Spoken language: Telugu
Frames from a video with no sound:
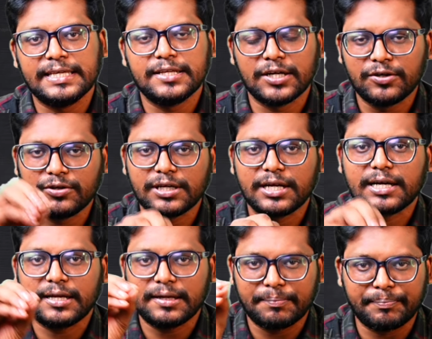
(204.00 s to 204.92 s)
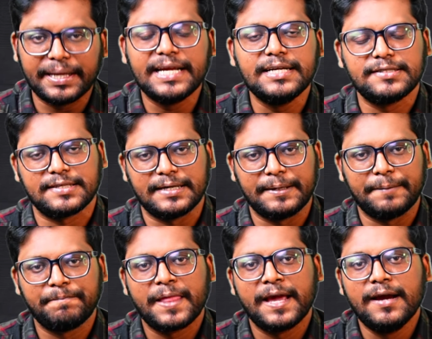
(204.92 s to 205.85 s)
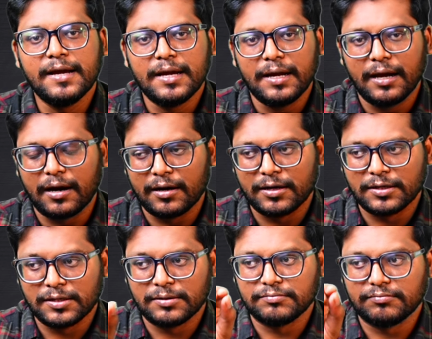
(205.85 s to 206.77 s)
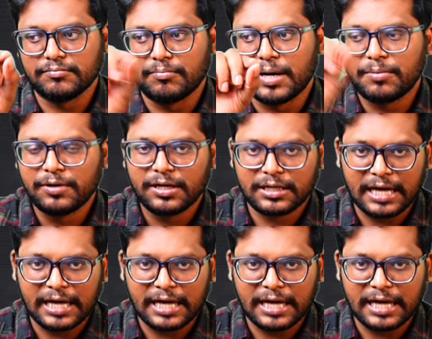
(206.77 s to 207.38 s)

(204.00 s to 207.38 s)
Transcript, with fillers: ఈ రెండు రకాల పెయింట్స్ని మామూలుగా